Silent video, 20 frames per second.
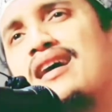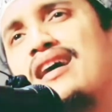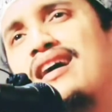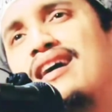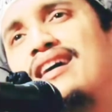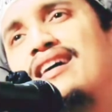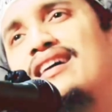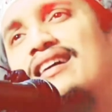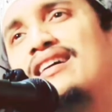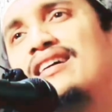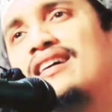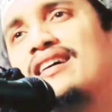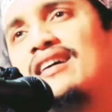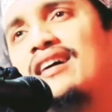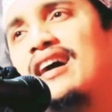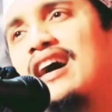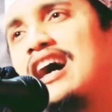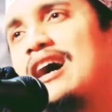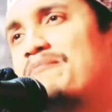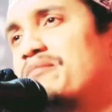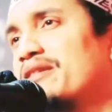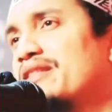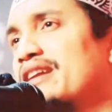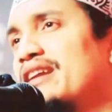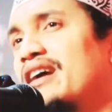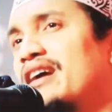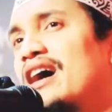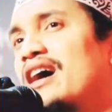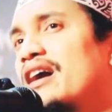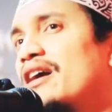মা
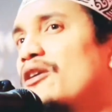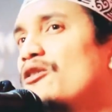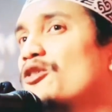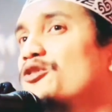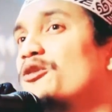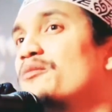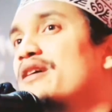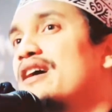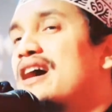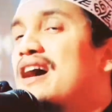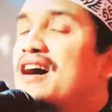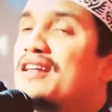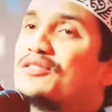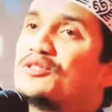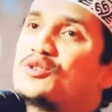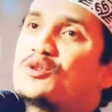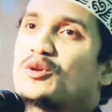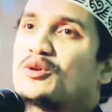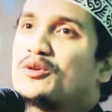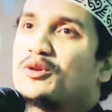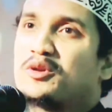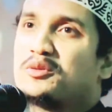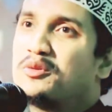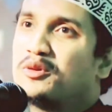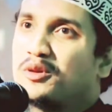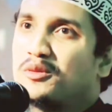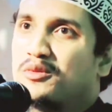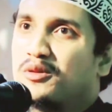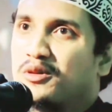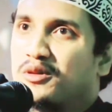আপনাদের প্রথমে হাত জোর করে
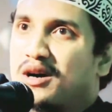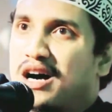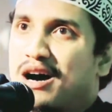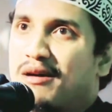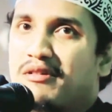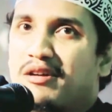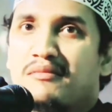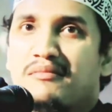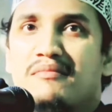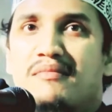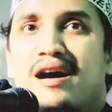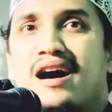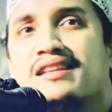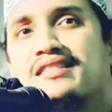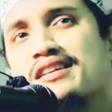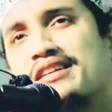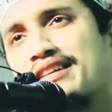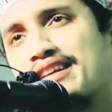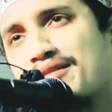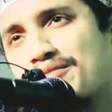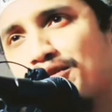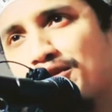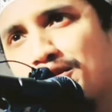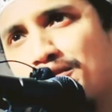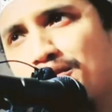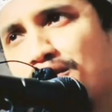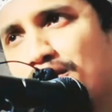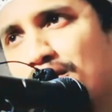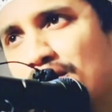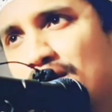বলবো আমার মাদেরকে
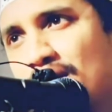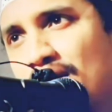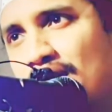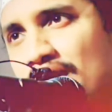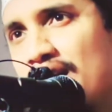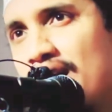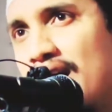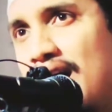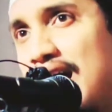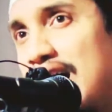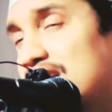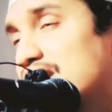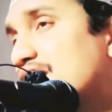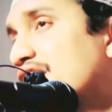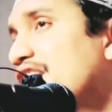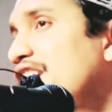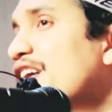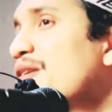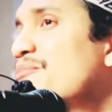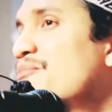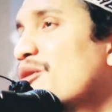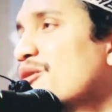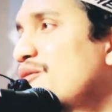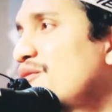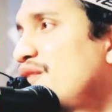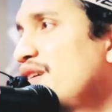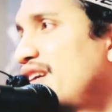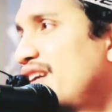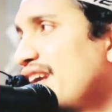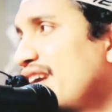বলবো আজকের পর
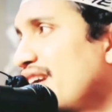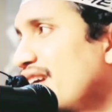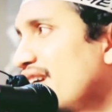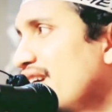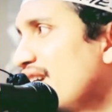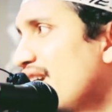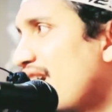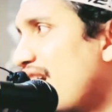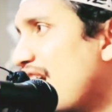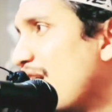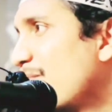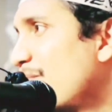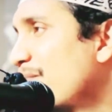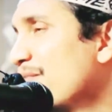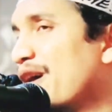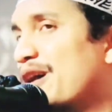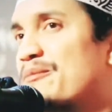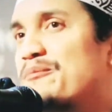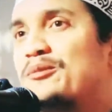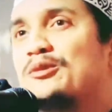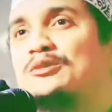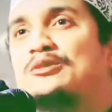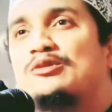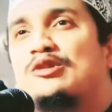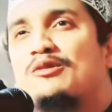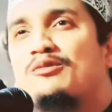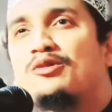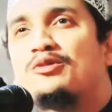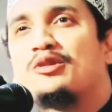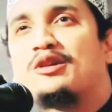থেকে আপনার
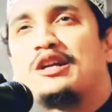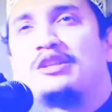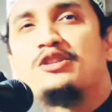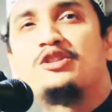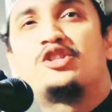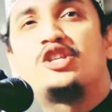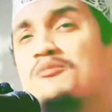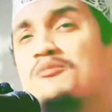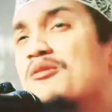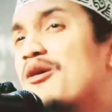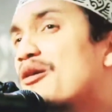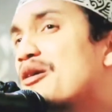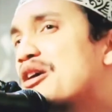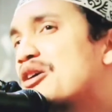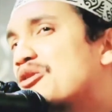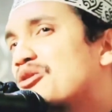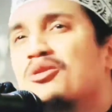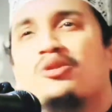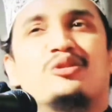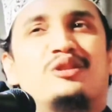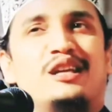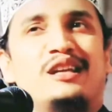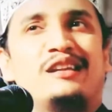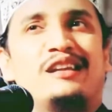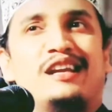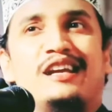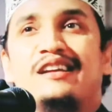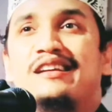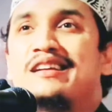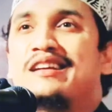পুত্রবধূকে জীবনে কোনোদিন
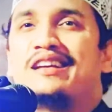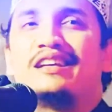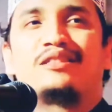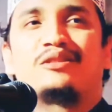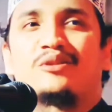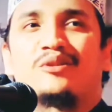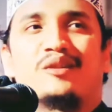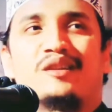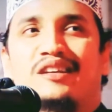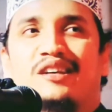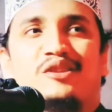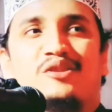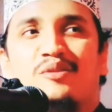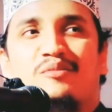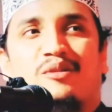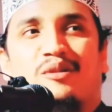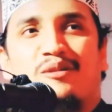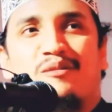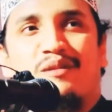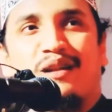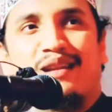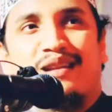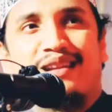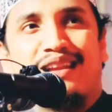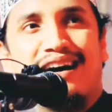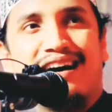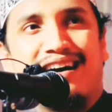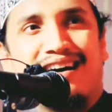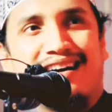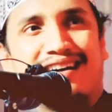ইঙ্গিত করে কিছু বলবেন
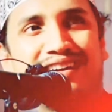না